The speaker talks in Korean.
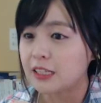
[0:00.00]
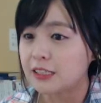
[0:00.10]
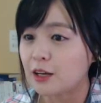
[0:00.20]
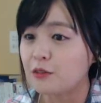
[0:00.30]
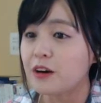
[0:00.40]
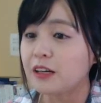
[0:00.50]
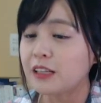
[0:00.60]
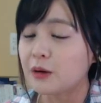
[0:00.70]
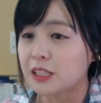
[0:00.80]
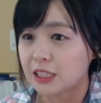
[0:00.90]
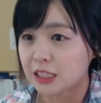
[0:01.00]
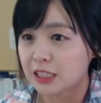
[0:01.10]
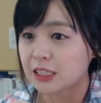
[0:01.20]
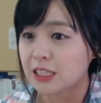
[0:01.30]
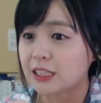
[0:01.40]

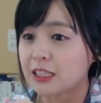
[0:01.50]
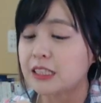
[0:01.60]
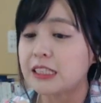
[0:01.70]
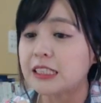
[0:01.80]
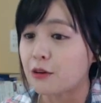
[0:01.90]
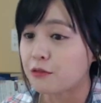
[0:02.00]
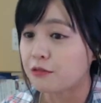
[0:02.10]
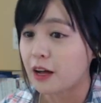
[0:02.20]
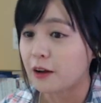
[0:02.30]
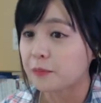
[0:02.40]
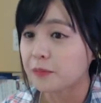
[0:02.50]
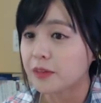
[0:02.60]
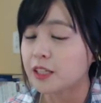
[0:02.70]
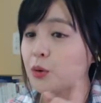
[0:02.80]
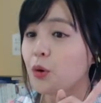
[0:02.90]
젠팡다오잔시 할때그 젠팡
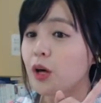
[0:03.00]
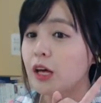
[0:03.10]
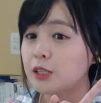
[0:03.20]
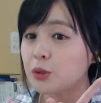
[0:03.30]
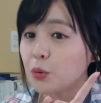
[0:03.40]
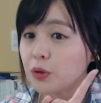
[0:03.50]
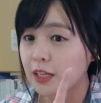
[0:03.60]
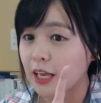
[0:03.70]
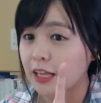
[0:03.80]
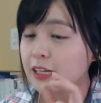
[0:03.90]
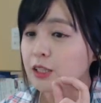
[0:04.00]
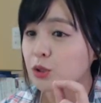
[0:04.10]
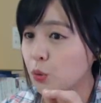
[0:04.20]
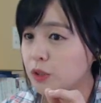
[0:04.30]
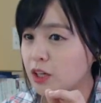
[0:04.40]
그리고 종디엔
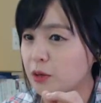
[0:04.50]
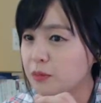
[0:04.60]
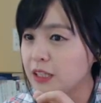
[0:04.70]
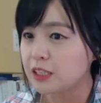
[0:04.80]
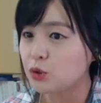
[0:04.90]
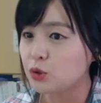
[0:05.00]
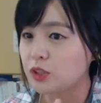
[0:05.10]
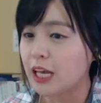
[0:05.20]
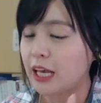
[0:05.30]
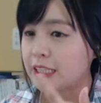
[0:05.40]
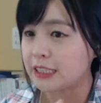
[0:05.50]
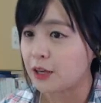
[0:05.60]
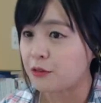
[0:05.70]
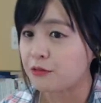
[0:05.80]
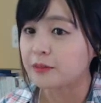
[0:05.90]
종점이 지우자의
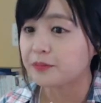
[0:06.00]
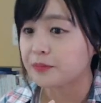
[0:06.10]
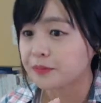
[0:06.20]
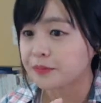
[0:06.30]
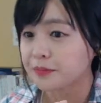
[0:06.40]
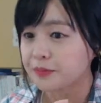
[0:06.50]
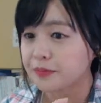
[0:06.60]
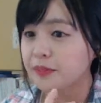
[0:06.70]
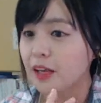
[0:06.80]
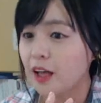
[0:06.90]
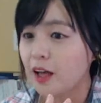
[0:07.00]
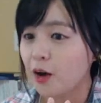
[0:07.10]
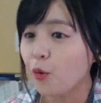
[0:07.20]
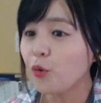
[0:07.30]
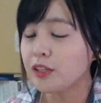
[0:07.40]
젠팡
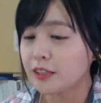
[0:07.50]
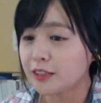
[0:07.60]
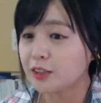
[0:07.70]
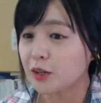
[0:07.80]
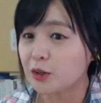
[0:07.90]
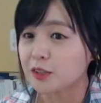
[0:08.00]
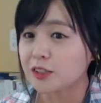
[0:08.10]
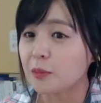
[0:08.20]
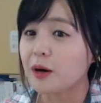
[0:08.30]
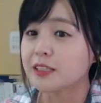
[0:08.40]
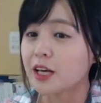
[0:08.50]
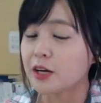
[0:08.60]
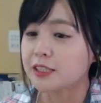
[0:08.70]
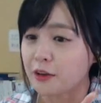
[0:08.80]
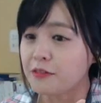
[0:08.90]
오늘 들어 들었어요 맞아요
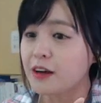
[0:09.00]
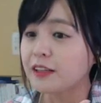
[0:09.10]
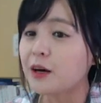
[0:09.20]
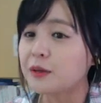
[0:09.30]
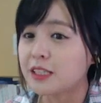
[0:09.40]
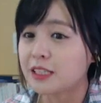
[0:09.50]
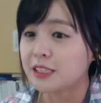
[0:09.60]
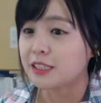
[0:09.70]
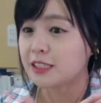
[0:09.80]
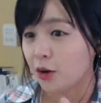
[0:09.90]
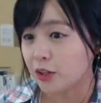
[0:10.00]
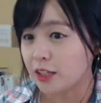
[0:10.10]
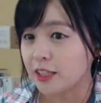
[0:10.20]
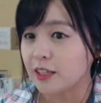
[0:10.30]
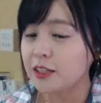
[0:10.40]
젠팡다오잔시
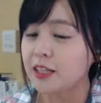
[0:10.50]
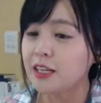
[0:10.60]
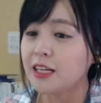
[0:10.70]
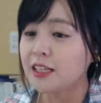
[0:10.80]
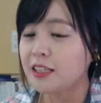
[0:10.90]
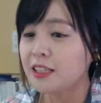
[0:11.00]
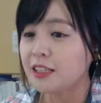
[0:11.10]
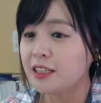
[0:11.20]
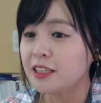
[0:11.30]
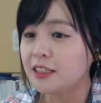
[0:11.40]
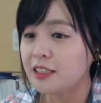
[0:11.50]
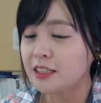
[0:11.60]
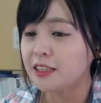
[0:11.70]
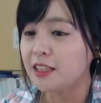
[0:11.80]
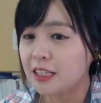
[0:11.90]
어디 띠링띵띵띵
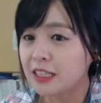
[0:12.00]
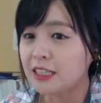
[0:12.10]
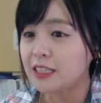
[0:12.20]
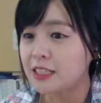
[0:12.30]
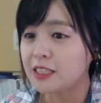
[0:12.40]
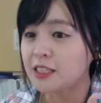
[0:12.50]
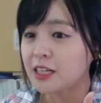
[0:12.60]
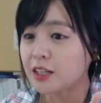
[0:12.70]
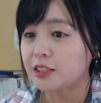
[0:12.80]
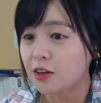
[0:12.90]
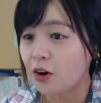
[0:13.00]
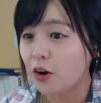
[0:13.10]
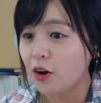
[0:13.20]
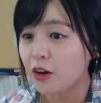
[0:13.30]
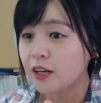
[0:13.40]
띠리띵띵 그 하는
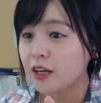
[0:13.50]
그거